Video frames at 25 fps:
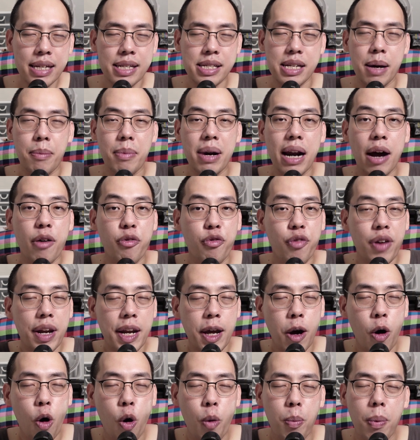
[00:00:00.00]
สำหรับวิ
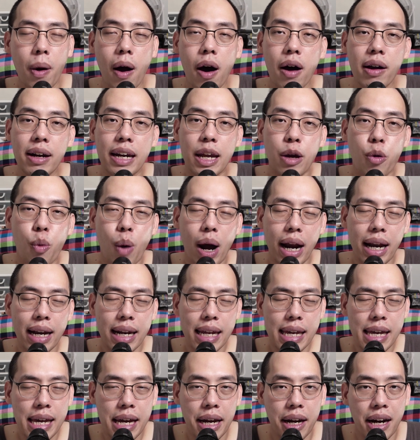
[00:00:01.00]
ดีโอบล็อกในวัน
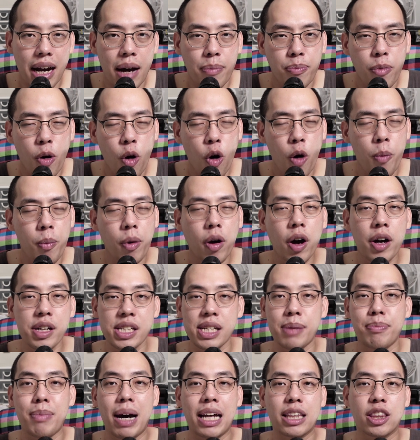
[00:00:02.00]
นี้ครับผมก็
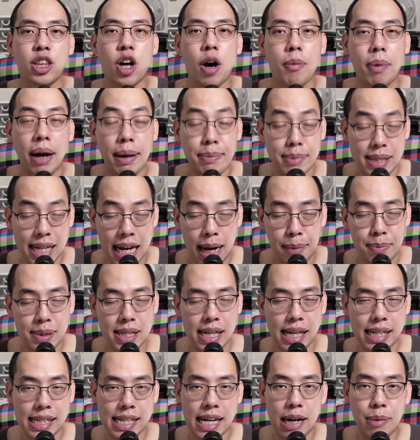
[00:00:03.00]
จะมาตอบคำถาม
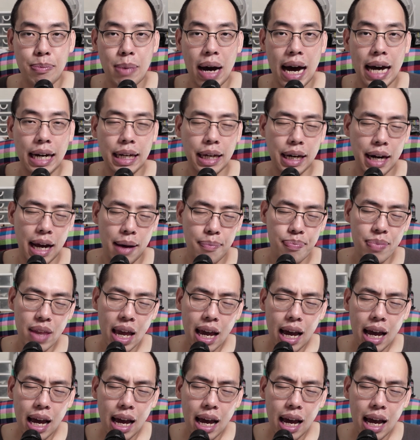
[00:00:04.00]
จากทางบ้านครับ